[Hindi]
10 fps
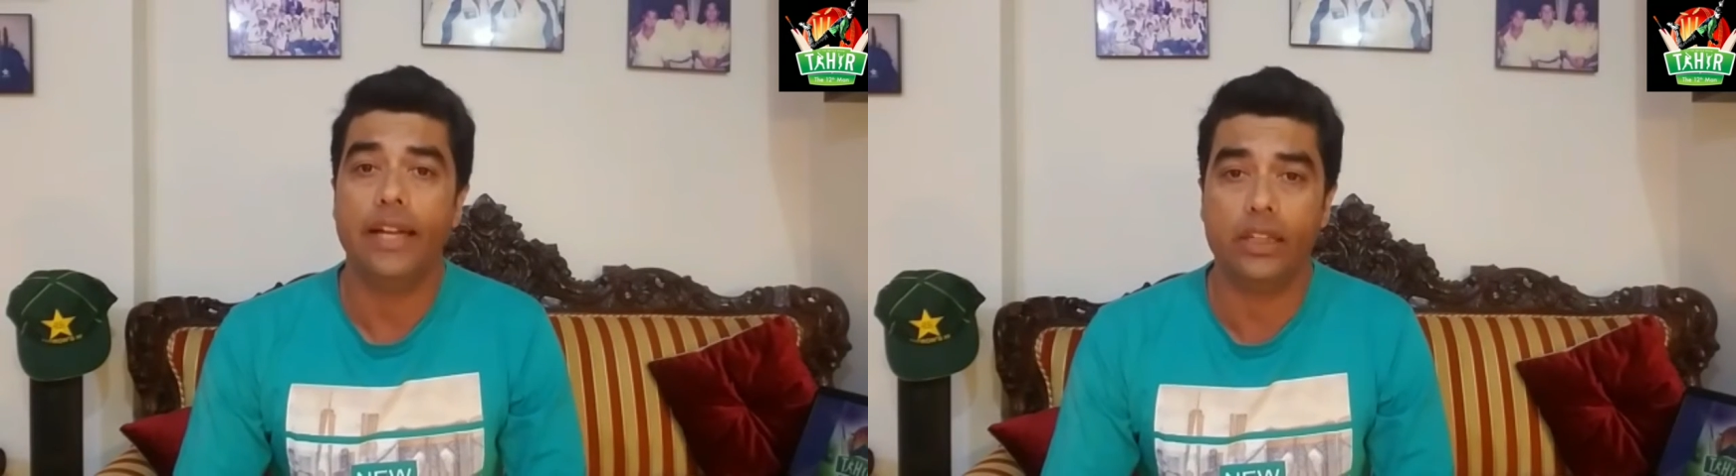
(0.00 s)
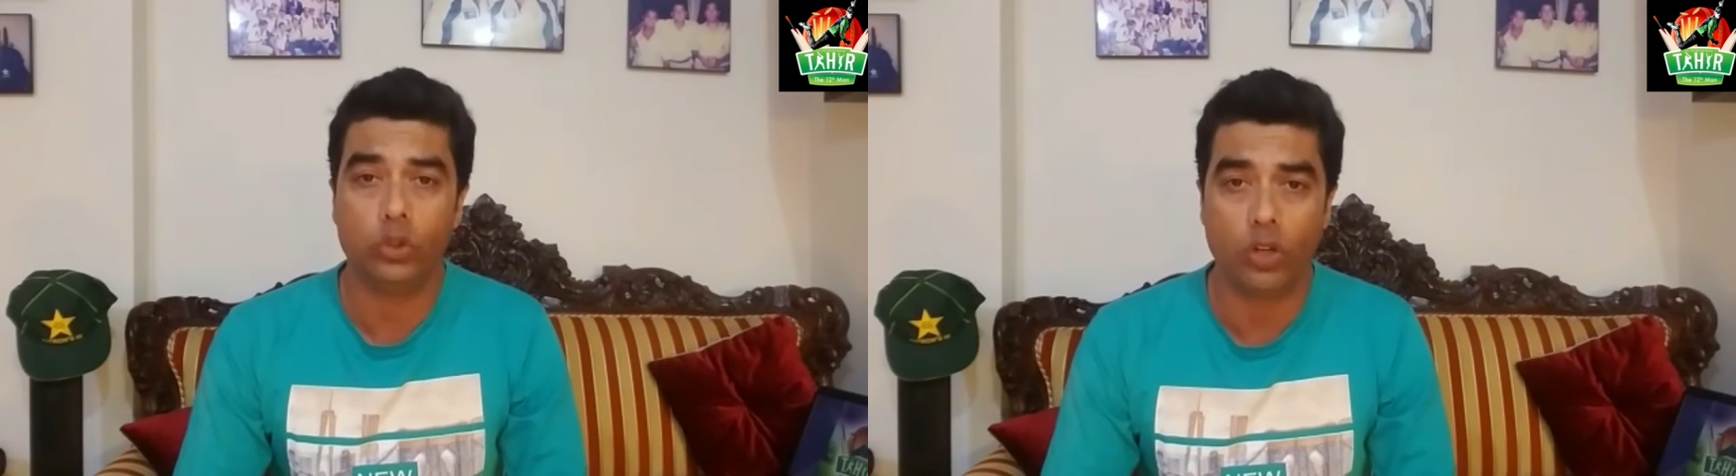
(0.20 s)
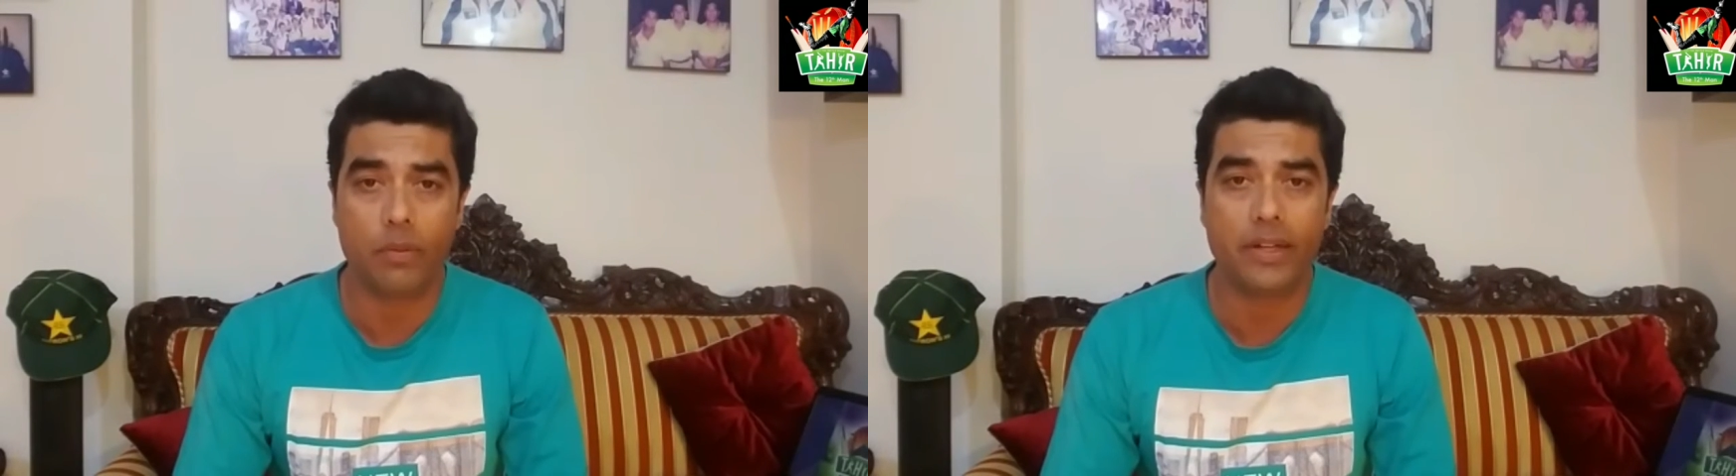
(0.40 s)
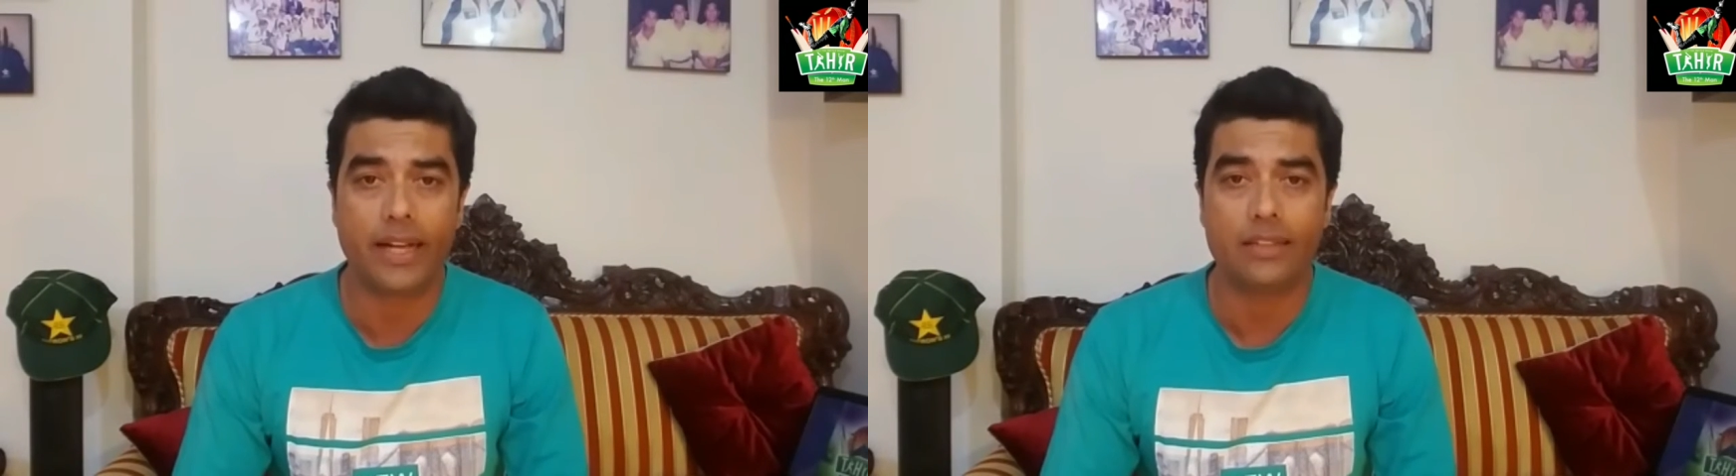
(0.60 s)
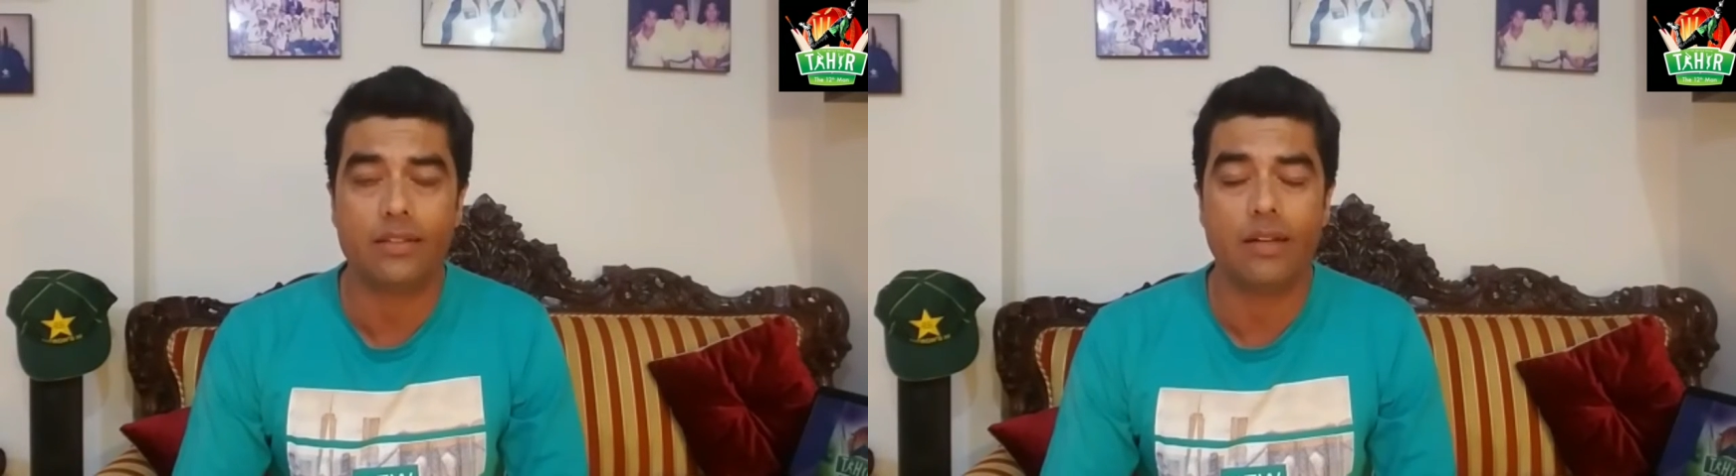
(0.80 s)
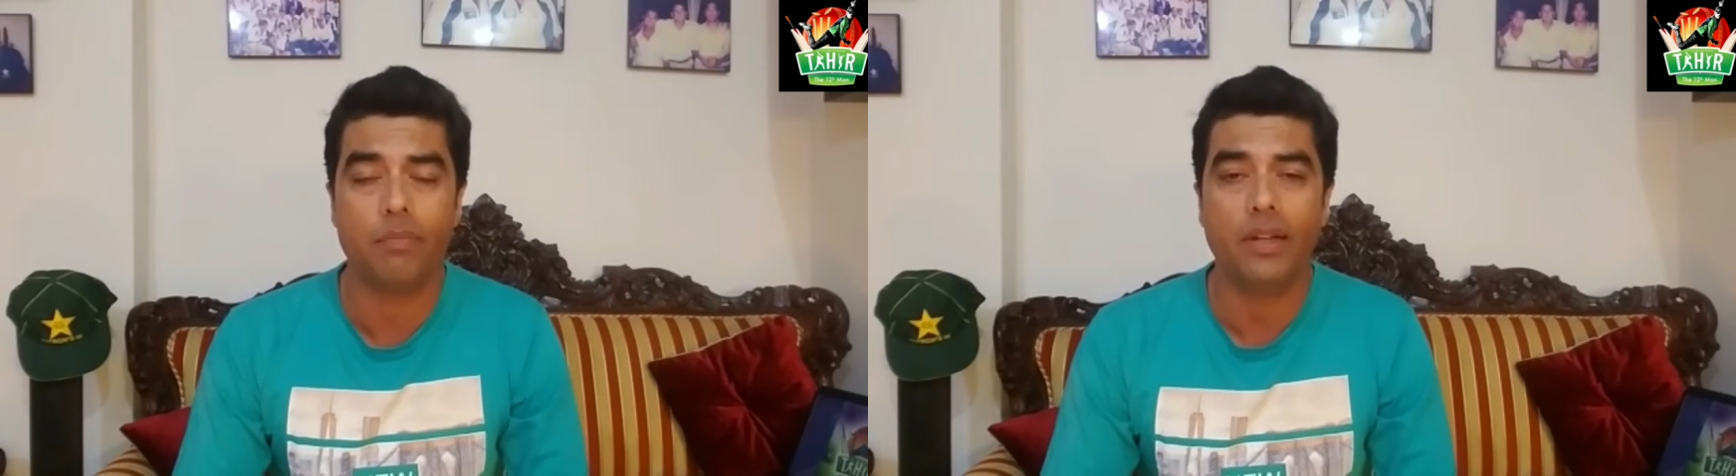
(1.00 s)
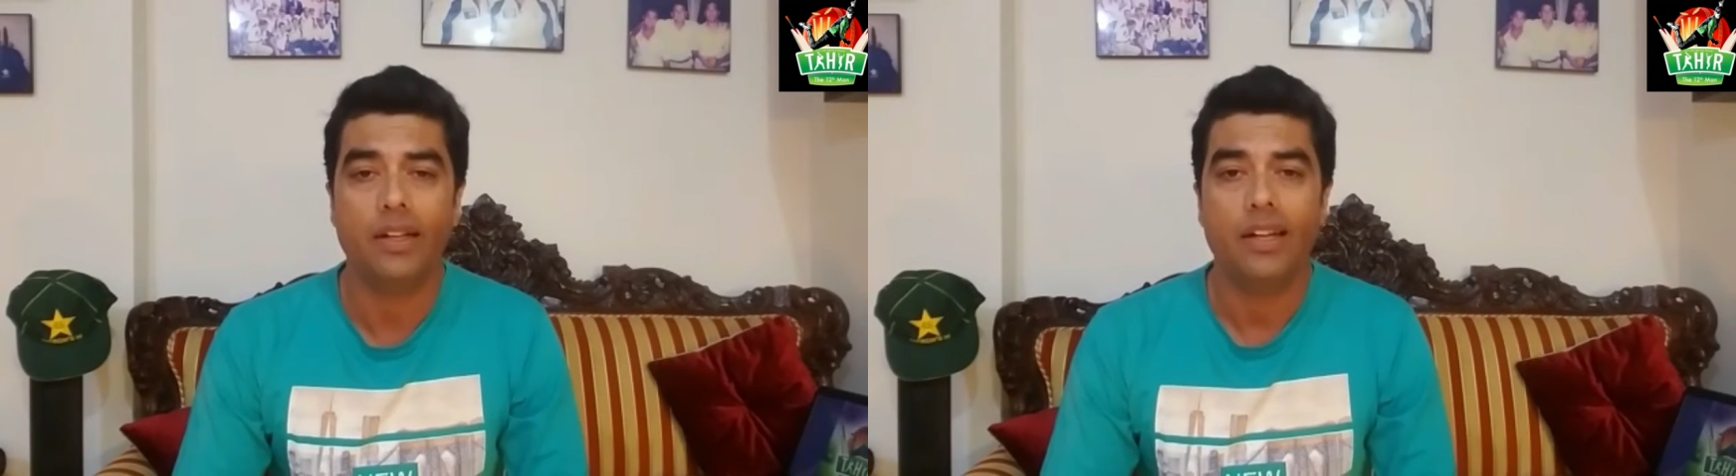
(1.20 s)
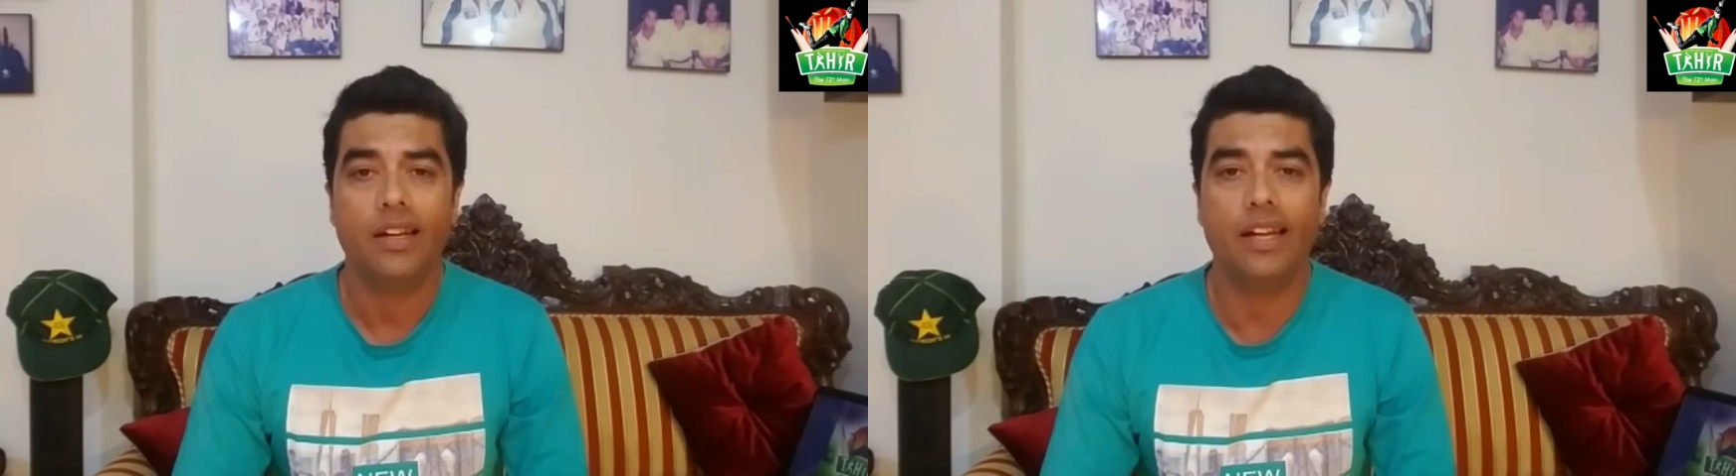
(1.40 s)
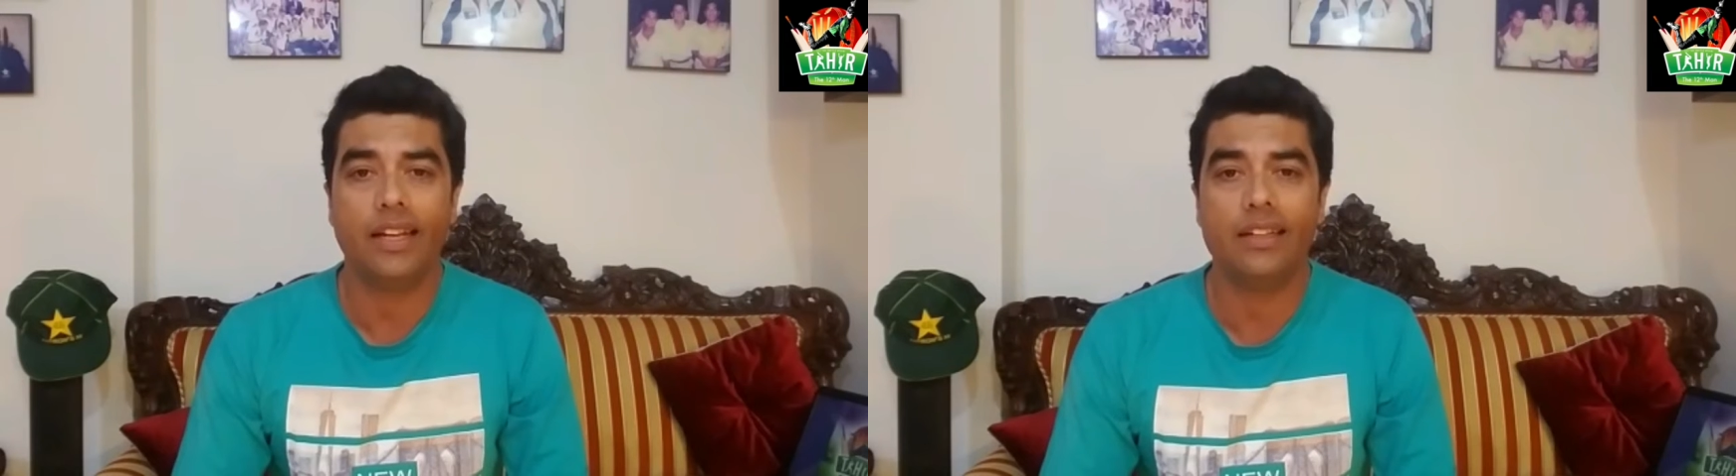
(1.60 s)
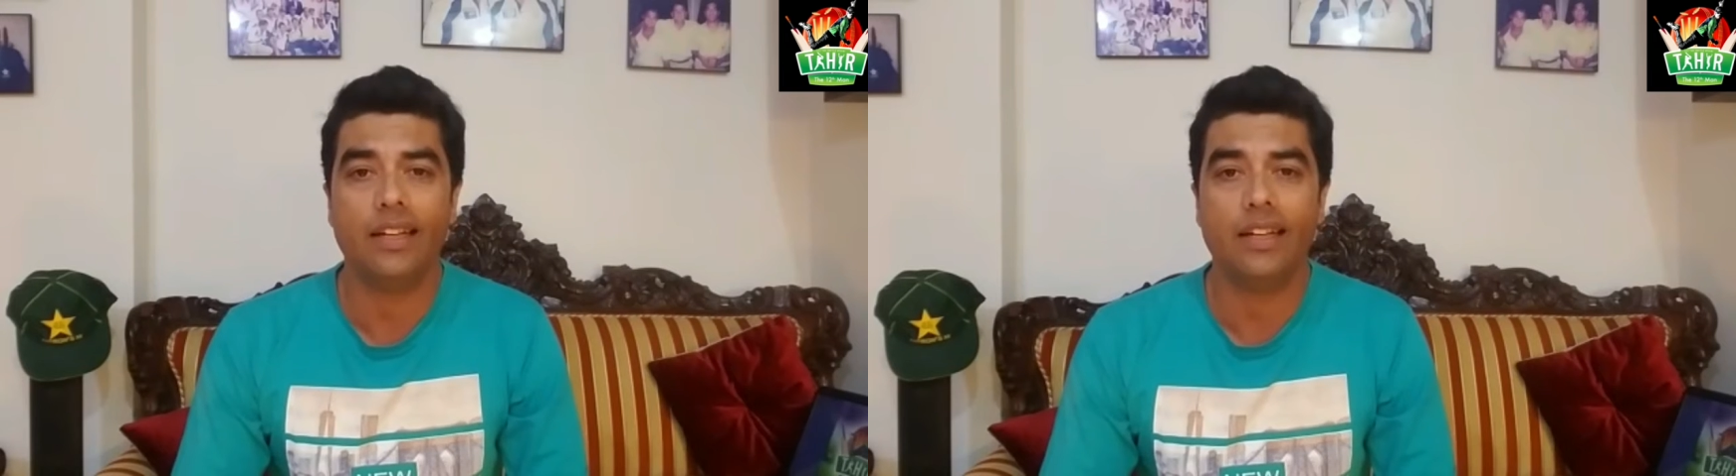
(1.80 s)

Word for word: एक छोड़ा भी कैच स्लिप में लेकिन